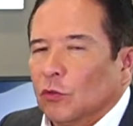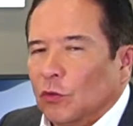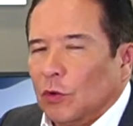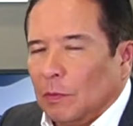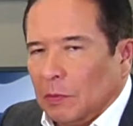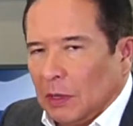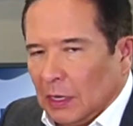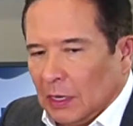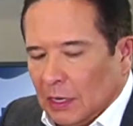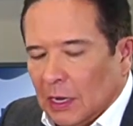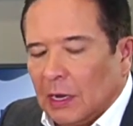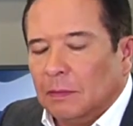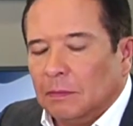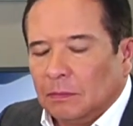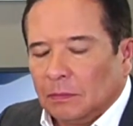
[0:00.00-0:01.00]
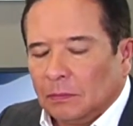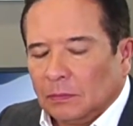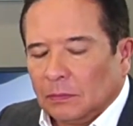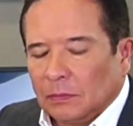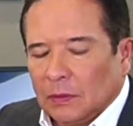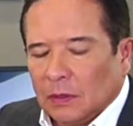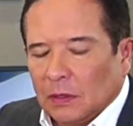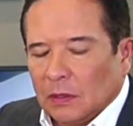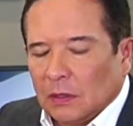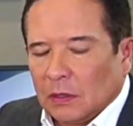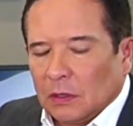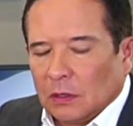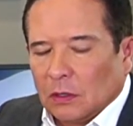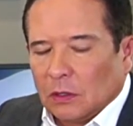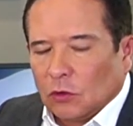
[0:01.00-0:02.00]
de su familia,
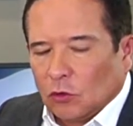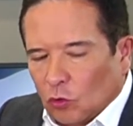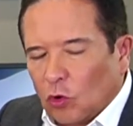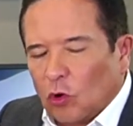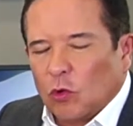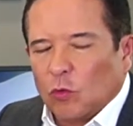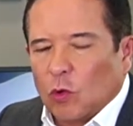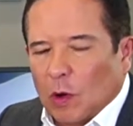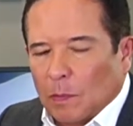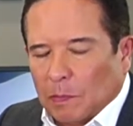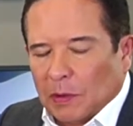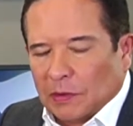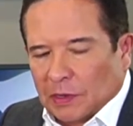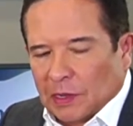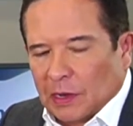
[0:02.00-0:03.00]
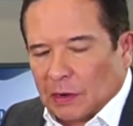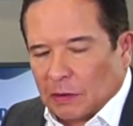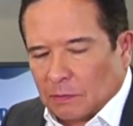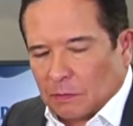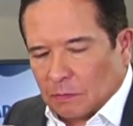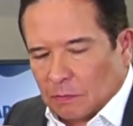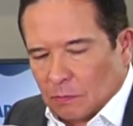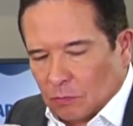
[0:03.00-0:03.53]
no los voy a pasar,